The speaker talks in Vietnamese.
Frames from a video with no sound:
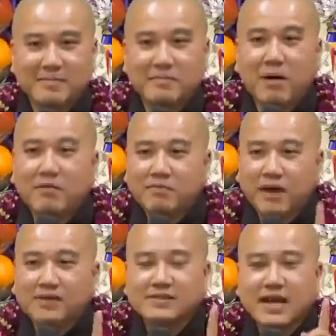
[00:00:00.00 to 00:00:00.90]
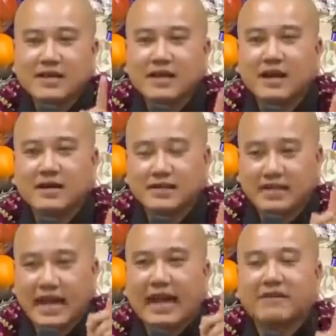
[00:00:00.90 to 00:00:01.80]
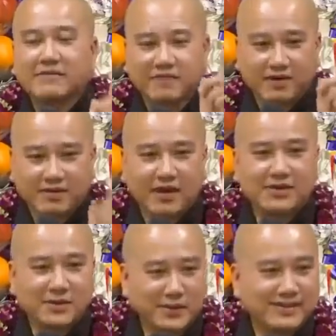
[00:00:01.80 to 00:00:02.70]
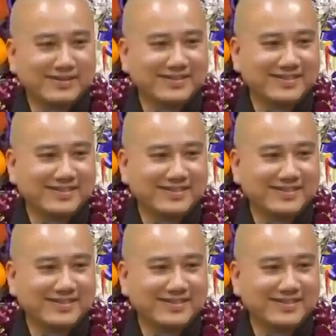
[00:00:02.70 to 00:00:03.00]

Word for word: Một Phật ra đời, ngàn Phật trợ duyên.